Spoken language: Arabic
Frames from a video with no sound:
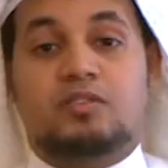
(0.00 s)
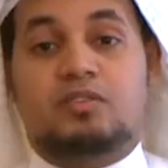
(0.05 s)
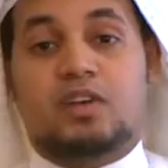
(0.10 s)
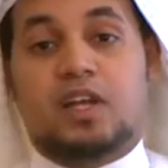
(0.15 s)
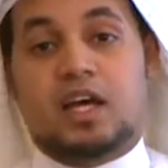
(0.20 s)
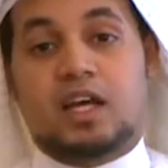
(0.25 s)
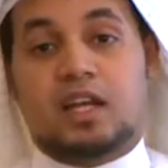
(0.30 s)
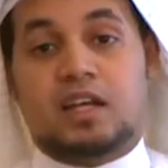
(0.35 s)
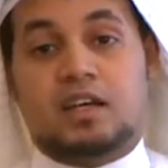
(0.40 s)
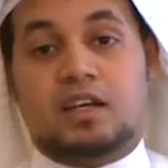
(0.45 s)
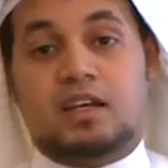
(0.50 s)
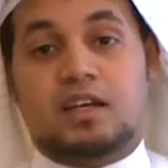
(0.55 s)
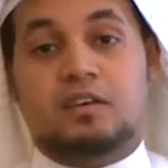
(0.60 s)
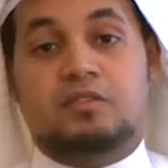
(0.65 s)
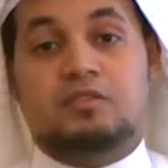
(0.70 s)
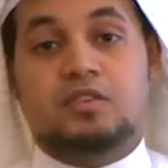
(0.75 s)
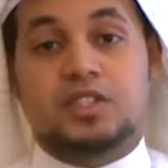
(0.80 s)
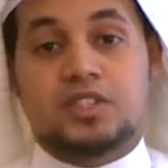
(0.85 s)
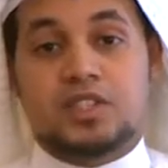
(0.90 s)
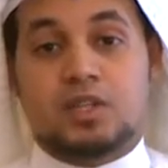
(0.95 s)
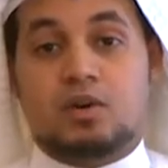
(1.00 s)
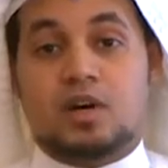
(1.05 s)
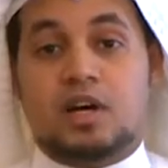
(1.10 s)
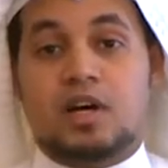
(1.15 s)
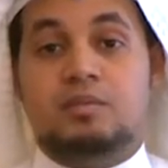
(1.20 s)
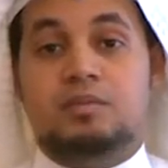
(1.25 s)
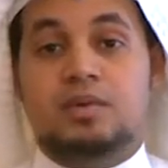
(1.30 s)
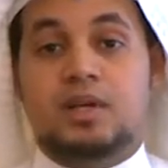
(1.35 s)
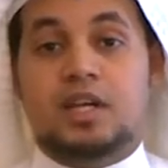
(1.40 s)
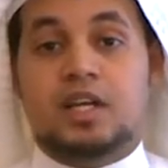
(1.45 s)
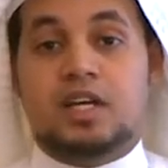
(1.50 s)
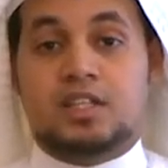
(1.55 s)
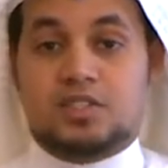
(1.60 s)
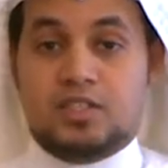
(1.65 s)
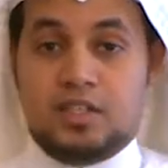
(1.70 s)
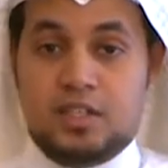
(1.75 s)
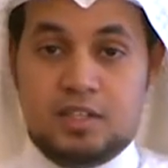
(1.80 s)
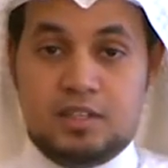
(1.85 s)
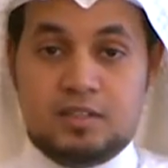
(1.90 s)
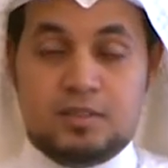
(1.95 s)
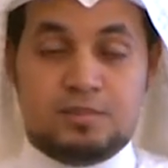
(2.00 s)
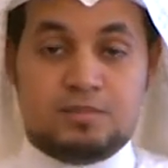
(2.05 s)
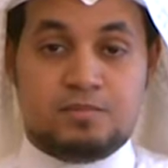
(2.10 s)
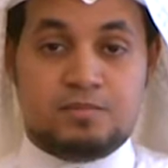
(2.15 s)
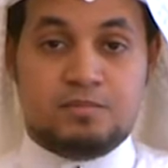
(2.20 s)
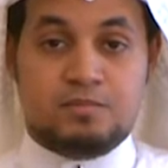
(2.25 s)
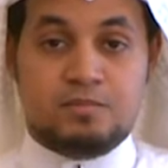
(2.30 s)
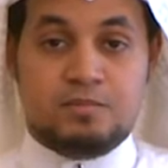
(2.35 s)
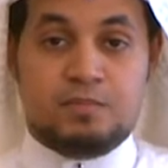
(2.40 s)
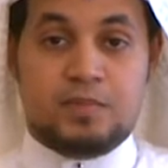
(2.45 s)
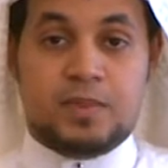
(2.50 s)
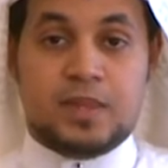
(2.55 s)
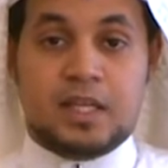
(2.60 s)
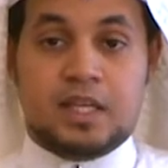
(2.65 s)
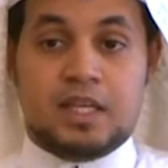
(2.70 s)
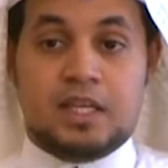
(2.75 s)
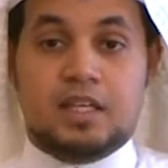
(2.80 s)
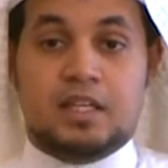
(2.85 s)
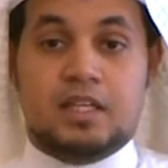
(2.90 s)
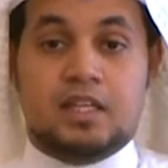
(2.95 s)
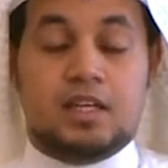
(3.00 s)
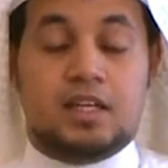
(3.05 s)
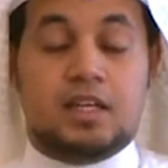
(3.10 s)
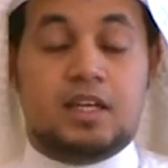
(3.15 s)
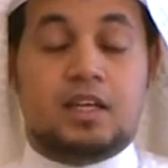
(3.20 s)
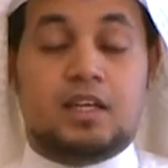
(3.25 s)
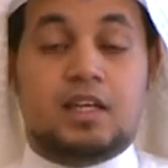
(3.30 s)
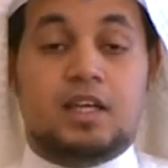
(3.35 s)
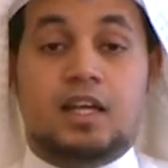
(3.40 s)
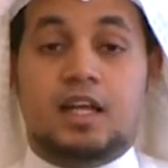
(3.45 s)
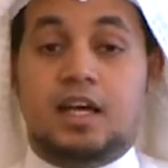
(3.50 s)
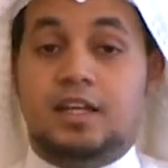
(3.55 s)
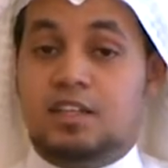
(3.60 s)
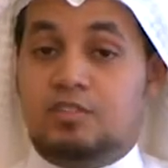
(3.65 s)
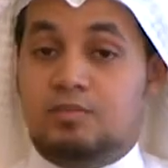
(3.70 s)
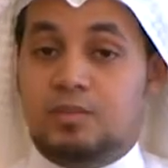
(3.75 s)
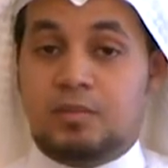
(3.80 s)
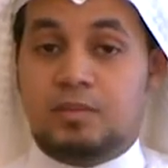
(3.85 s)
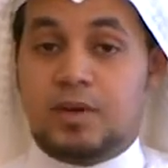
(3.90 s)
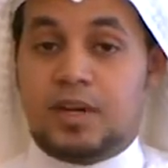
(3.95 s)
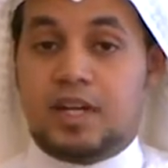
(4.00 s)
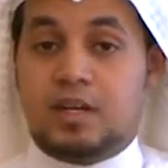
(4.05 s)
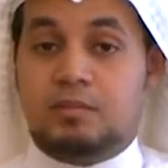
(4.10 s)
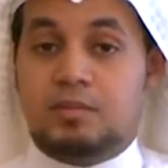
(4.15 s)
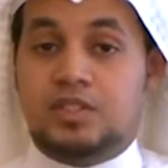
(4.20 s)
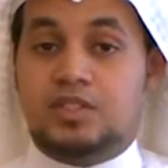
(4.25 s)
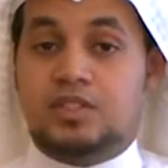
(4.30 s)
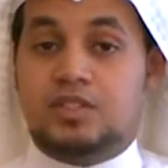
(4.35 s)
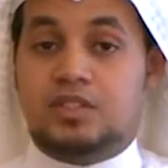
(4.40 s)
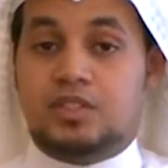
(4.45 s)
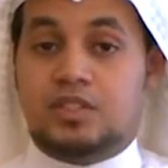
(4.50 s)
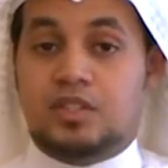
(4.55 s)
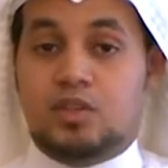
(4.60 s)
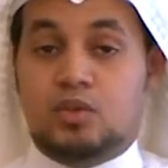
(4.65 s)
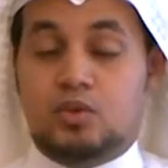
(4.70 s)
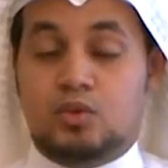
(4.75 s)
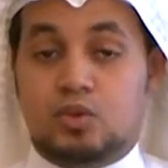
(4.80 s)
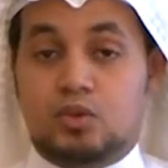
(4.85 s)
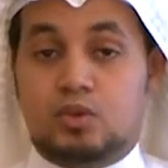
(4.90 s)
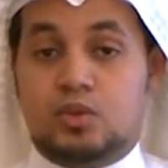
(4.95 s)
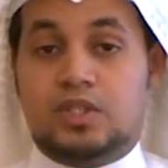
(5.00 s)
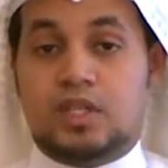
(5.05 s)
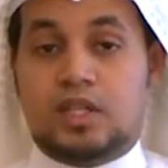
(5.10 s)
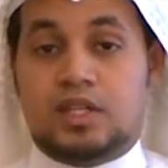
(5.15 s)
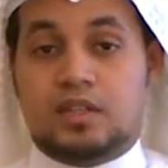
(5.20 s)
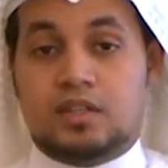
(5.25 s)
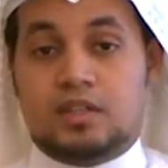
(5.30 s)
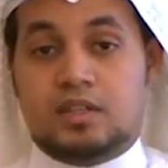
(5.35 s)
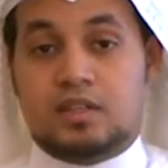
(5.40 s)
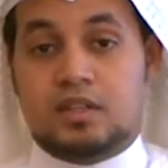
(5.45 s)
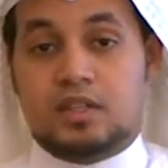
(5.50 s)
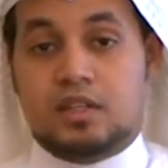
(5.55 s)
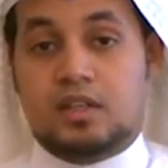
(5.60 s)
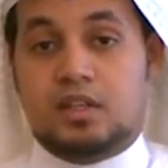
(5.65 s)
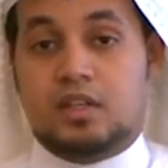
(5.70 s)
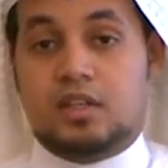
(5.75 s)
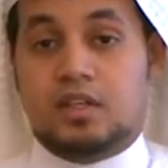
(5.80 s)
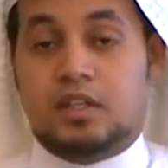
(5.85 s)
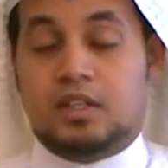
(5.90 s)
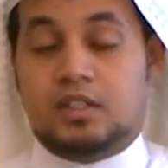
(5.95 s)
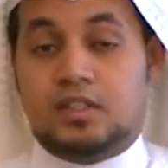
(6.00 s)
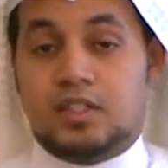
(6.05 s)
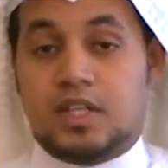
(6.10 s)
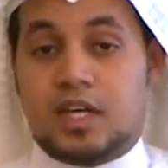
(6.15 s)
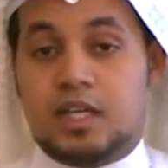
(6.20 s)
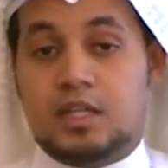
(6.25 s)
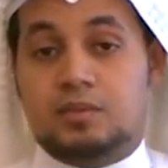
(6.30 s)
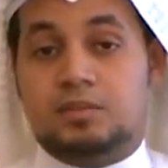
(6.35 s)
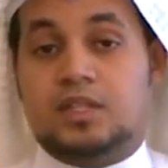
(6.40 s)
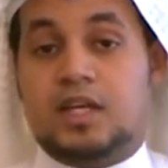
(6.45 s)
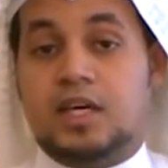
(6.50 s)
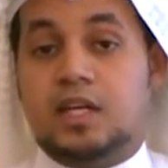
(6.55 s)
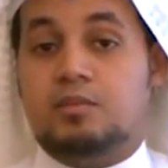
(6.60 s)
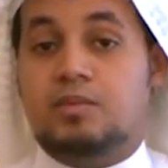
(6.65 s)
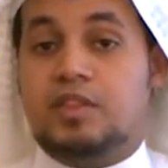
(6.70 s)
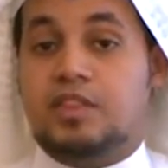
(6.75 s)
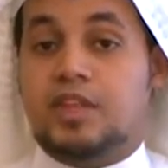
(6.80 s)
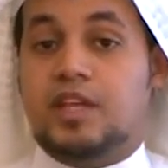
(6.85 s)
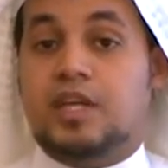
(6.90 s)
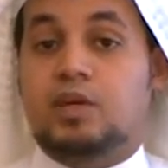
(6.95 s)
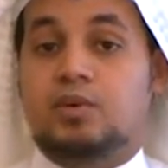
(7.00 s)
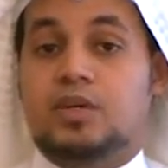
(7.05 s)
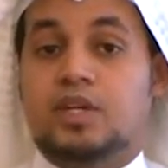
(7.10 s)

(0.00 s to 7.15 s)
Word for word: في الحلقه في جواب الاسئله. آه، الهدف من البرنامج انه يوصل الطالب طالب الثانوي